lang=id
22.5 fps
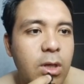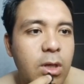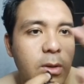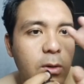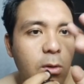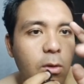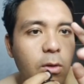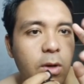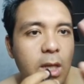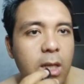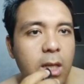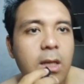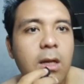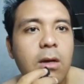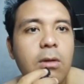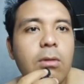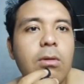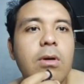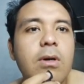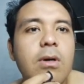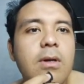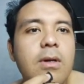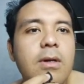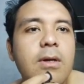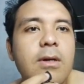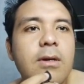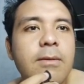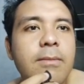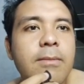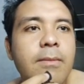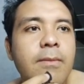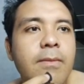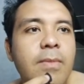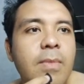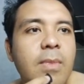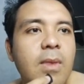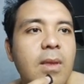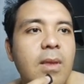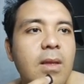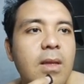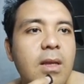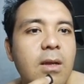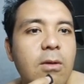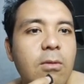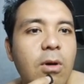punya koinnya kok
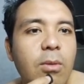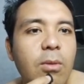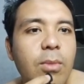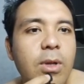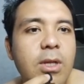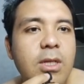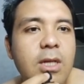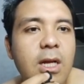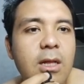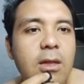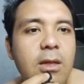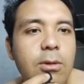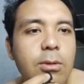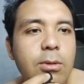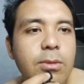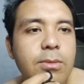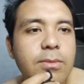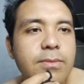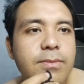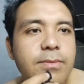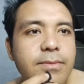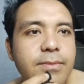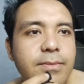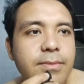ini gua ambil satu